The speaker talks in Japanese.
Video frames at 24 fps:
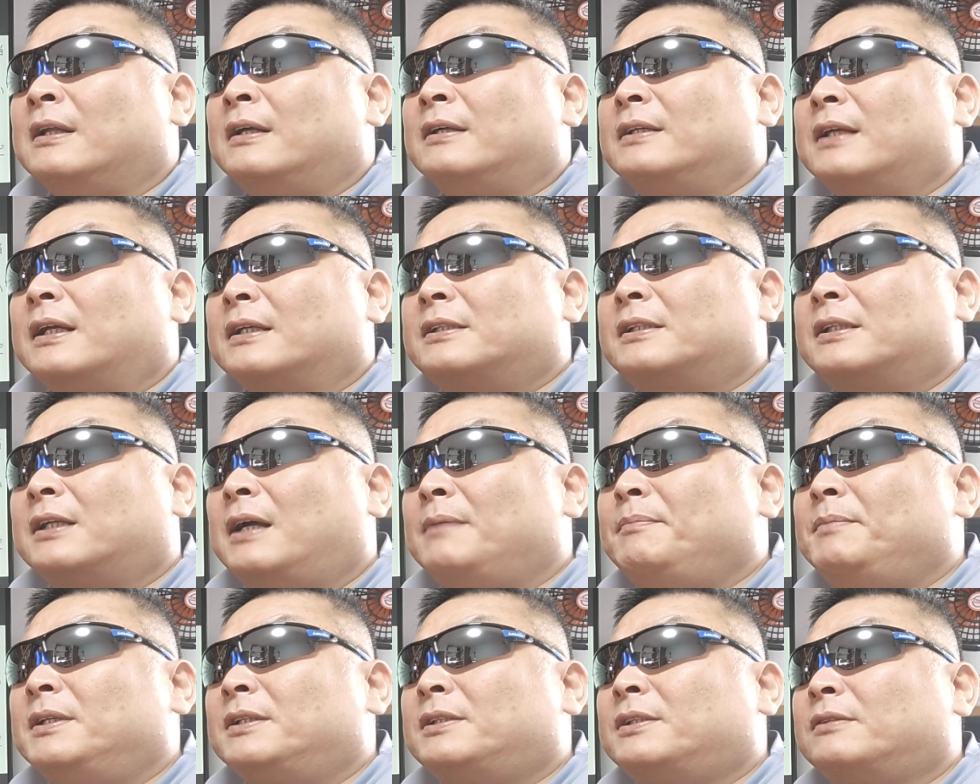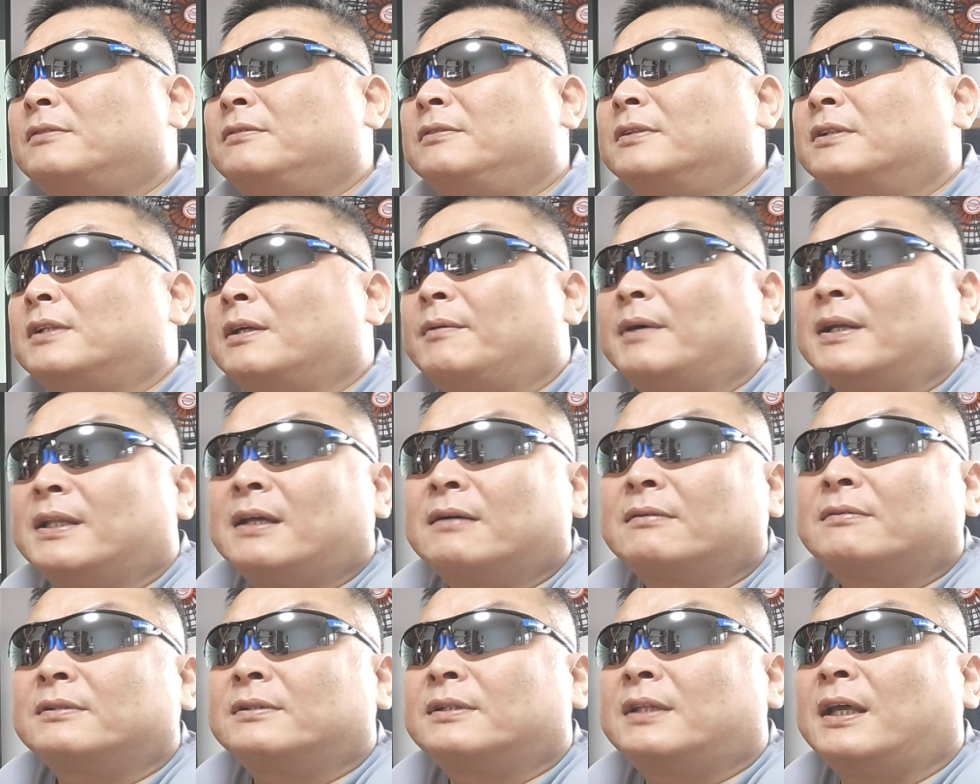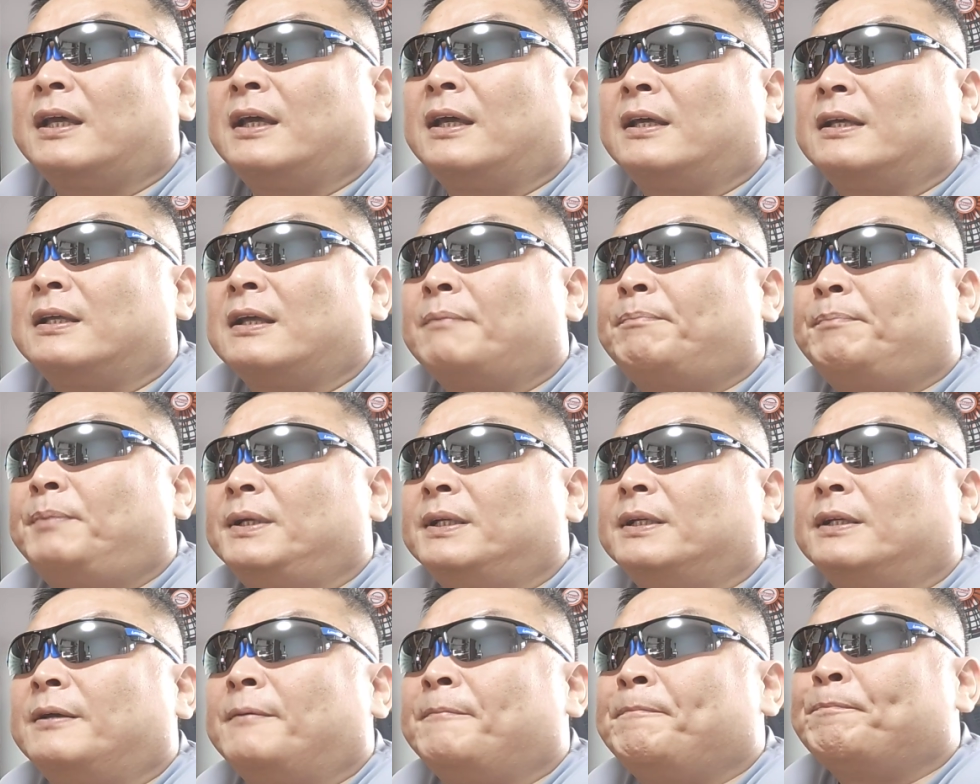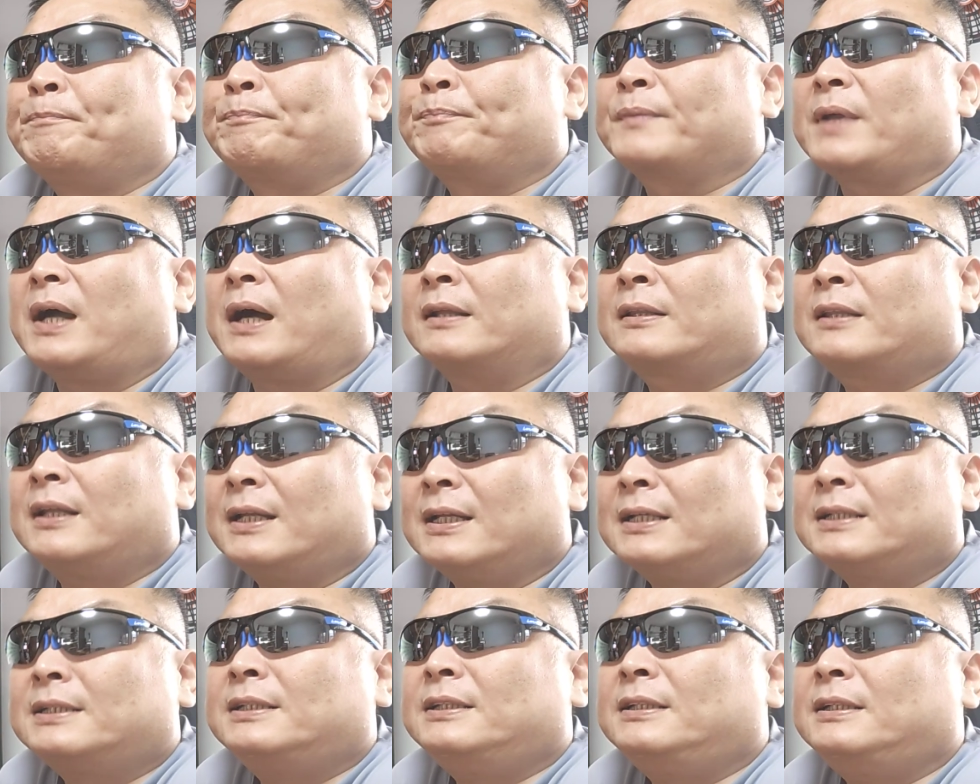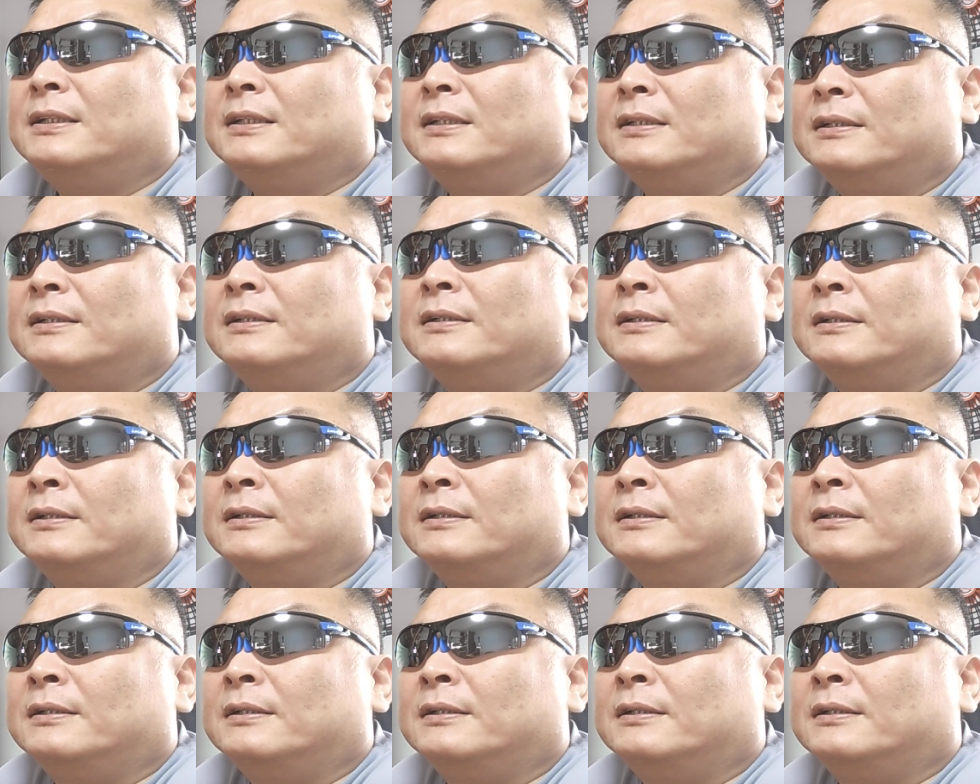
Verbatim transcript: いやしがみつくんではなくてやっぱり新しい